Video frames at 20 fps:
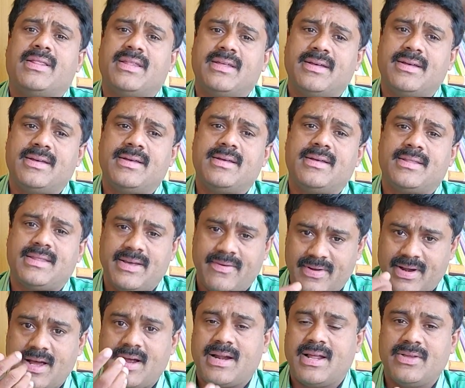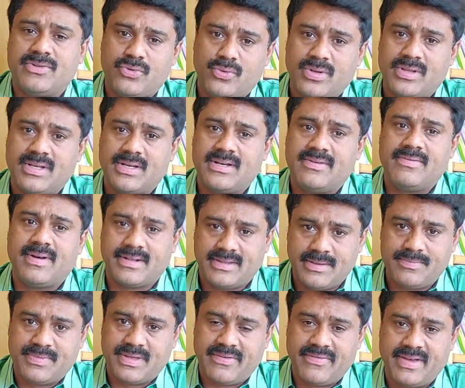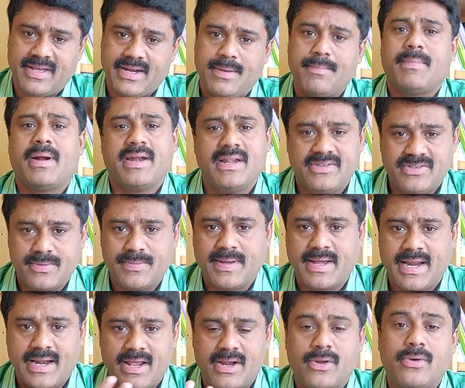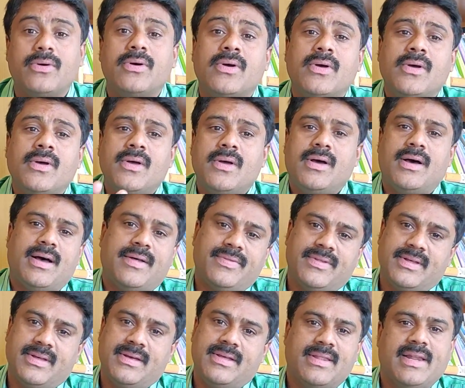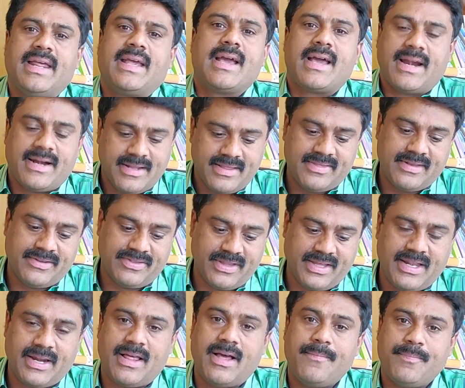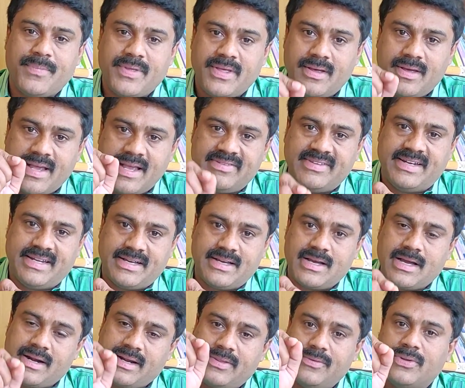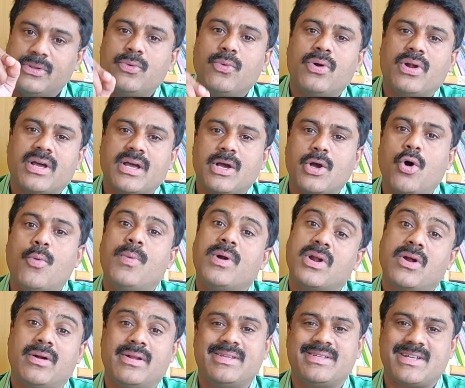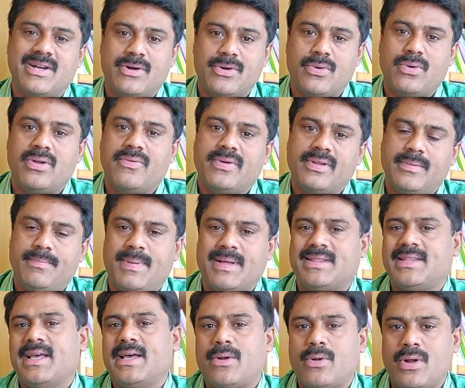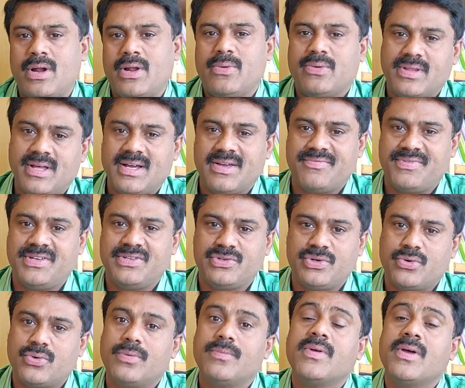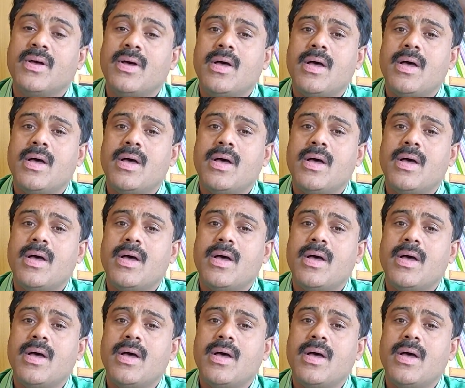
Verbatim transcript: அந்த தவறாக நான் சொன்னதுக்கு வருத்தம் தெரிவிக்கிறேன் மன்னிச்சுக்கோங்க எல்லாரும் அந்த இதை நீங்கள் கரெக்டாக திருத்திக்கலாம் ஏசி டெக்ங்கிறது வந்து உங்களுக்கு கவர்மெண்ட் காலேஜ் கண்ட்ரோலில் வருது பத்தாயிரம் ரூபா அளவுக்கு தான் அங்கே ஃபீஸ் இருக்கும்